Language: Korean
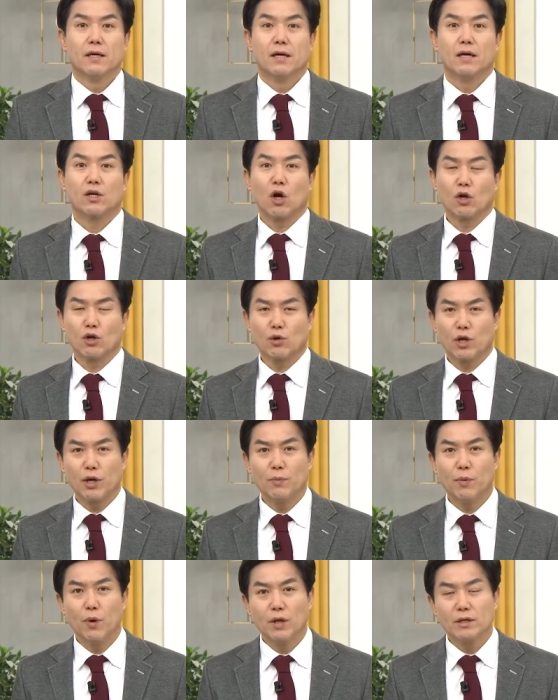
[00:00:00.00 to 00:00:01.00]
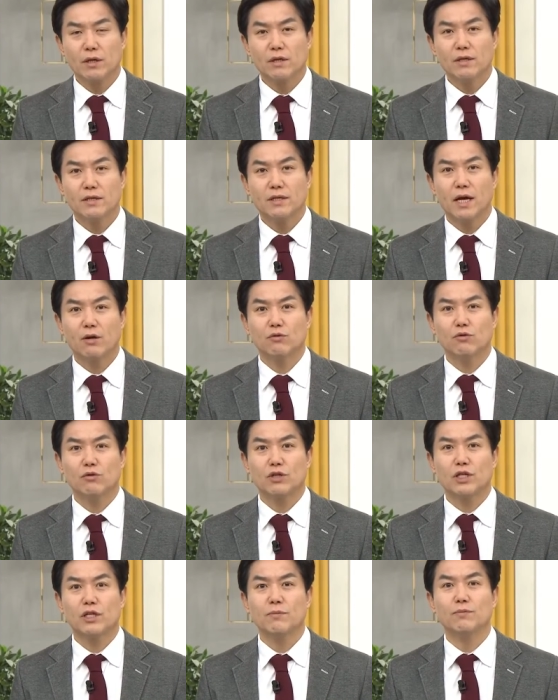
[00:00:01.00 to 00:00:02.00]
네, 경기도 김포에서는 생후
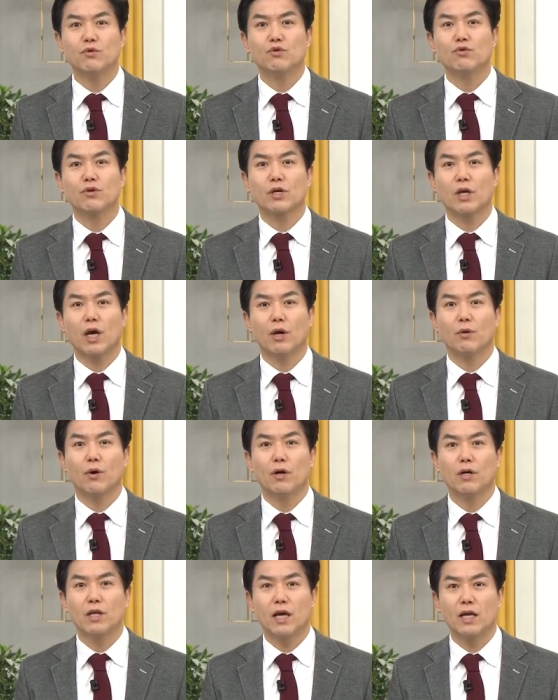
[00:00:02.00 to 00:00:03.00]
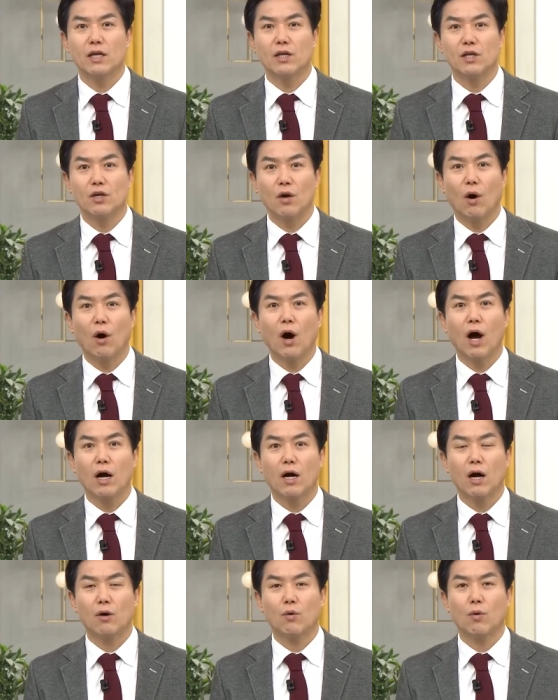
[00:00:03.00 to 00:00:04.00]
16개월 된
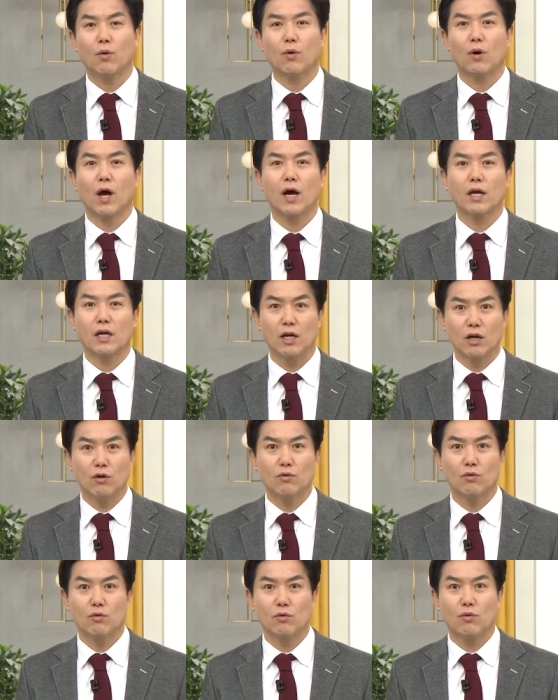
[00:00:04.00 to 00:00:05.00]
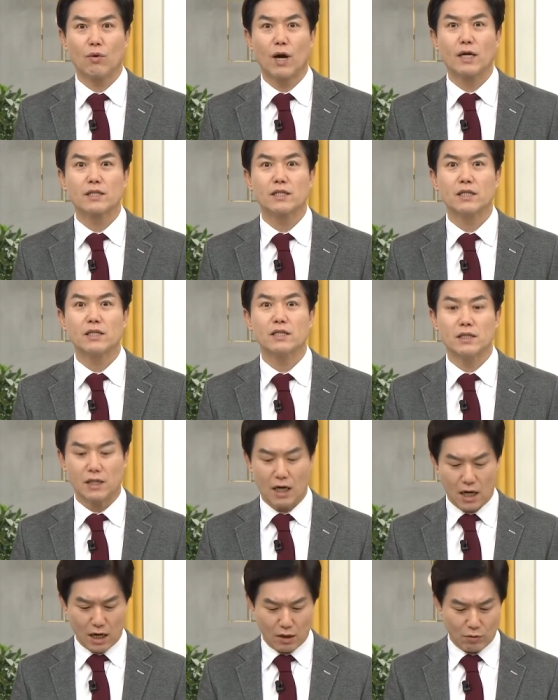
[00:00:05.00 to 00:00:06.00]
여아가 코로나19
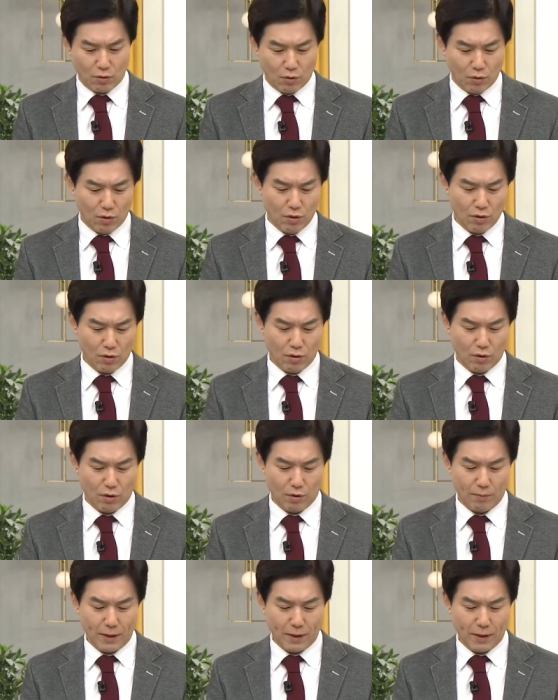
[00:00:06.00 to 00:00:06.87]
확진자로 어,